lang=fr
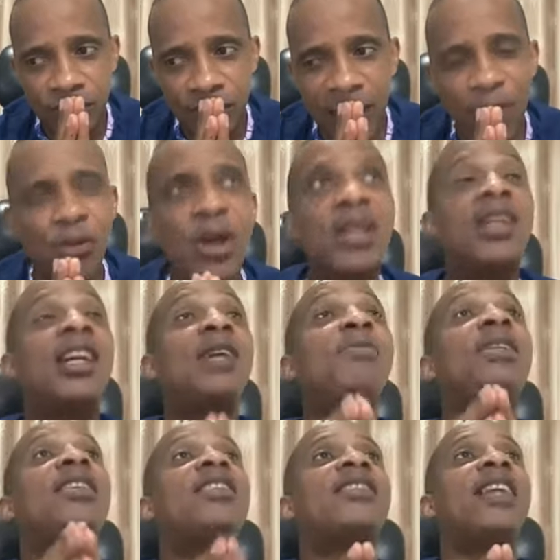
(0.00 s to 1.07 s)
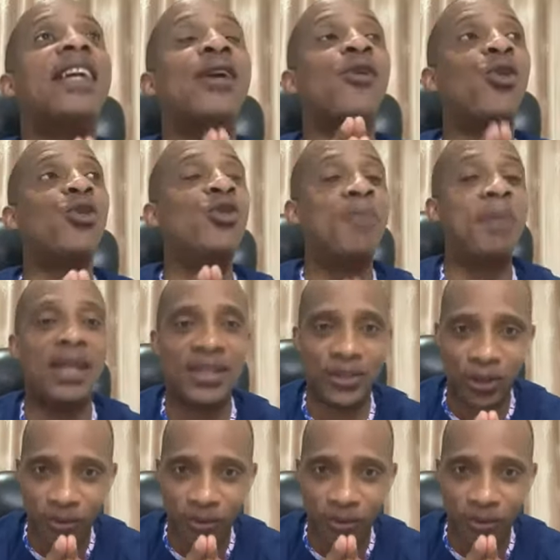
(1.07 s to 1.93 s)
Avoir un grand ministère reconnu par les